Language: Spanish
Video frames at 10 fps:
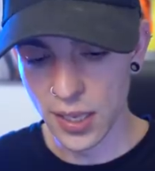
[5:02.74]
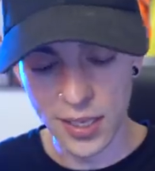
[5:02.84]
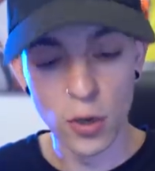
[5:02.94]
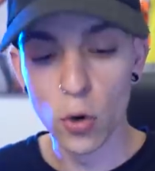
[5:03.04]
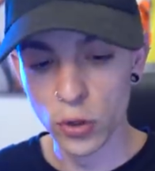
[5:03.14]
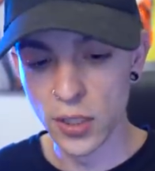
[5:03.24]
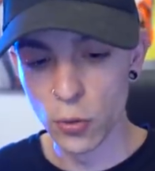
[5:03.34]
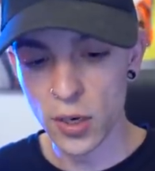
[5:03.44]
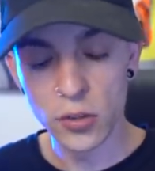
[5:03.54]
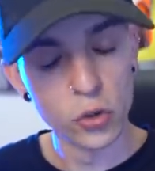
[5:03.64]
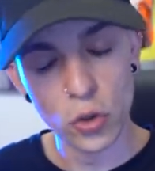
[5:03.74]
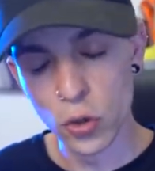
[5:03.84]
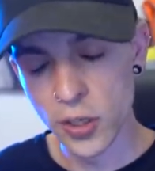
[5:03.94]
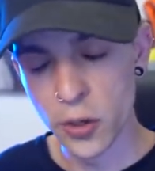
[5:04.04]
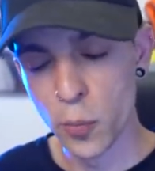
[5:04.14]
quiero continuar,
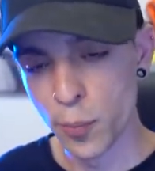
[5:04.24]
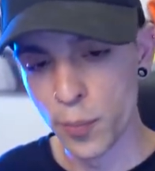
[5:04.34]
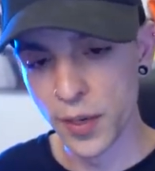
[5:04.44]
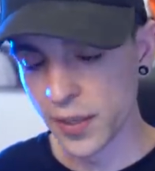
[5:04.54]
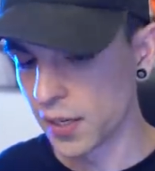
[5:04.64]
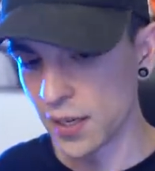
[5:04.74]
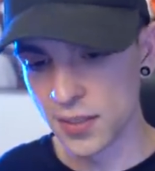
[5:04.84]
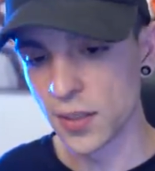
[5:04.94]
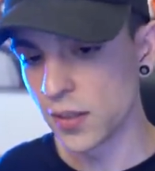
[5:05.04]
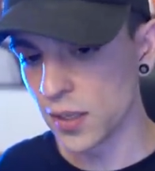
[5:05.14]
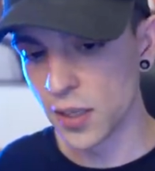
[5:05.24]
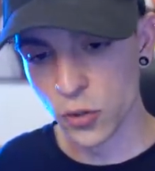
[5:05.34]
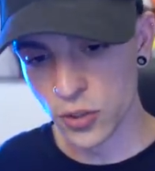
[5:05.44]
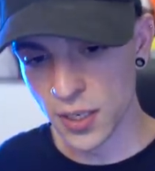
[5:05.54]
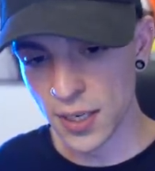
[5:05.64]
no quiero perder la esencia,
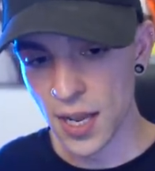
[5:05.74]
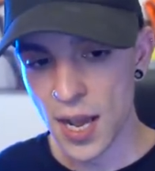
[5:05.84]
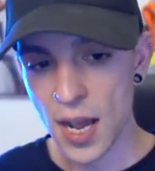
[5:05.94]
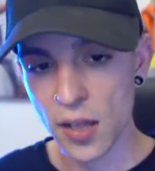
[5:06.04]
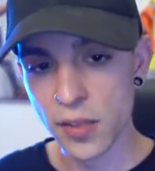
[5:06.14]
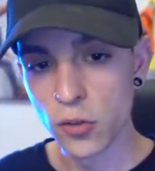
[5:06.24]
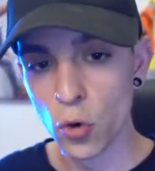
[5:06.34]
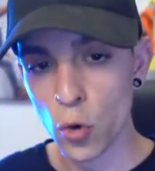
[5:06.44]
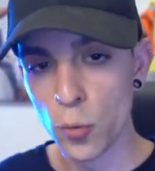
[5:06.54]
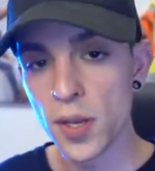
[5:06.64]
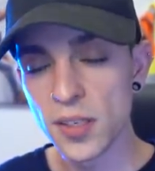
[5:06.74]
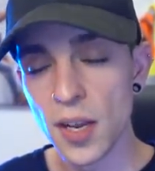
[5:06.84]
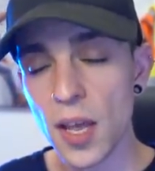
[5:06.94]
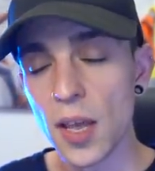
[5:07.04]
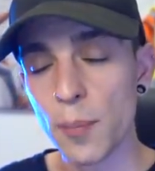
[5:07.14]
quiero seguir haciendo Urbex,
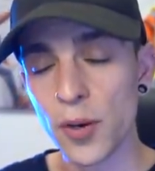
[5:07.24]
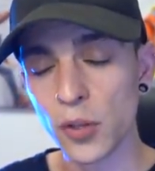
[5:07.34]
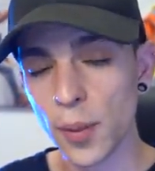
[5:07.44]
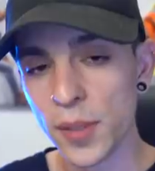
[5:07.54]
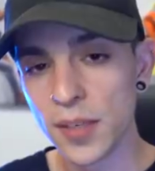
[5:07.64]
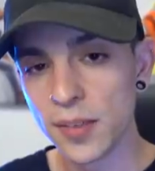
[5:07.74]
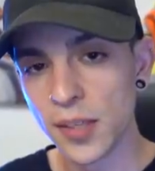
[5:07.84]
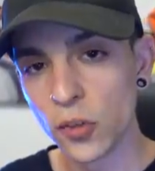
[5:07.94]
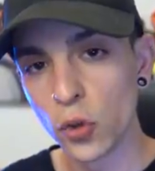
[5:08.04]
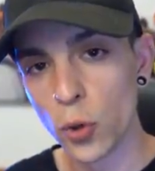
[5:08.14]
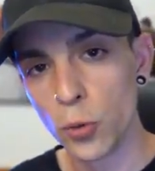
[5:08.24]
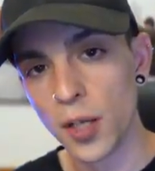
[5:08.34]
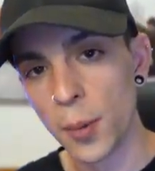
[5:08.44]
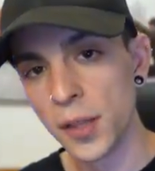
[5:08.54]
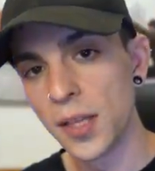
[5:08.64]
pero también es cierto que
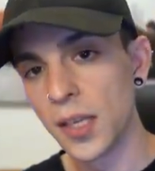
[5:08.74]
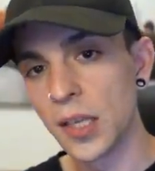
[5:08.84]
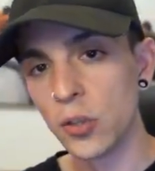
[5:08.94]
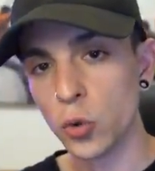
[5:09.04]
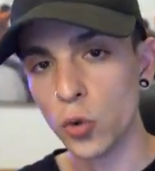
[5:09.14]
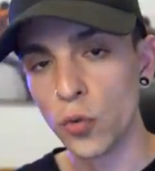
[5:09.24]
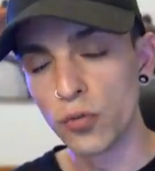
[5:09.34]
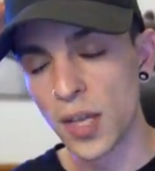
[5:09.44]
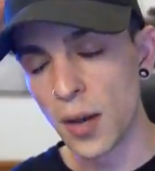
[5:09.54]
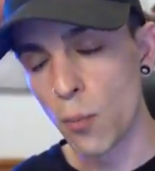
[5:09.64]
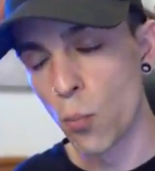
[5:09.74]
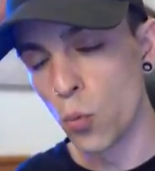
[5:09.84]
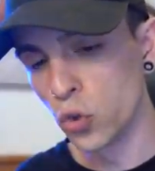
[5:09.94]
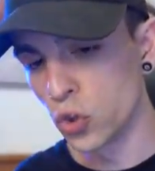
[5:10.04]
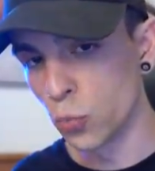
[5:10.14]
últimamente YouTube da
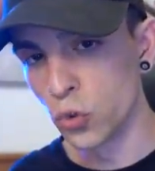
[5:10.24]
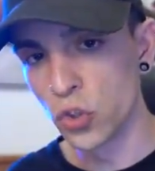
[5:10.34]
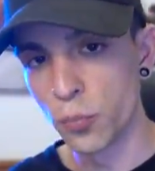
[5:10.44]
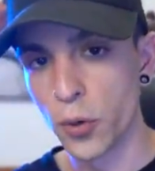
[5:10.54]
muchos, muchos